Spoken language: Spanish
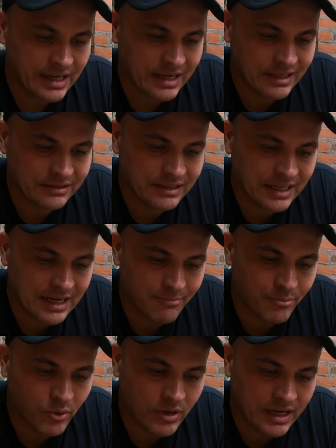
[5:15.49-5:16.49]
es de la
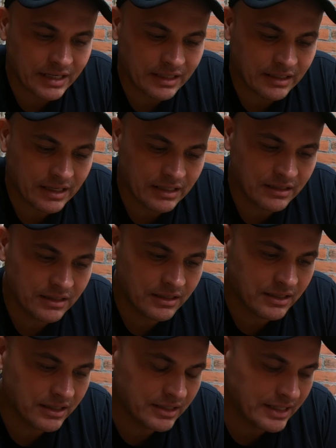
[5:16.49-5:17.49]
polaridad
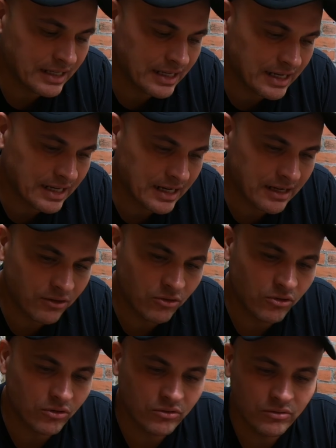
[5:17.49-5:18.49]
del
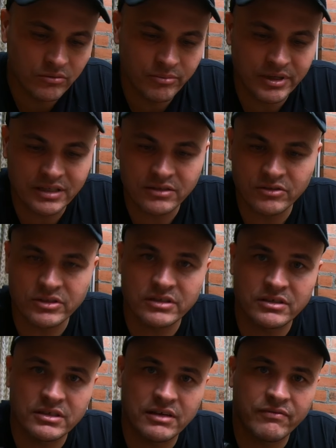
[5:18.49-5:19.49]
cargador. Pues no sé
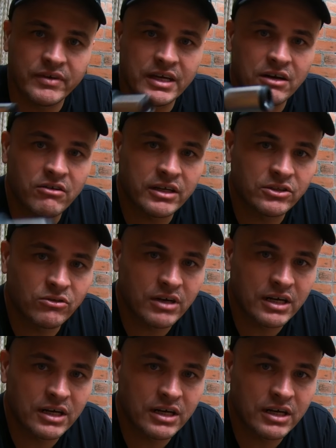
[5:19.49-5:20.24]
si se han fijado que estos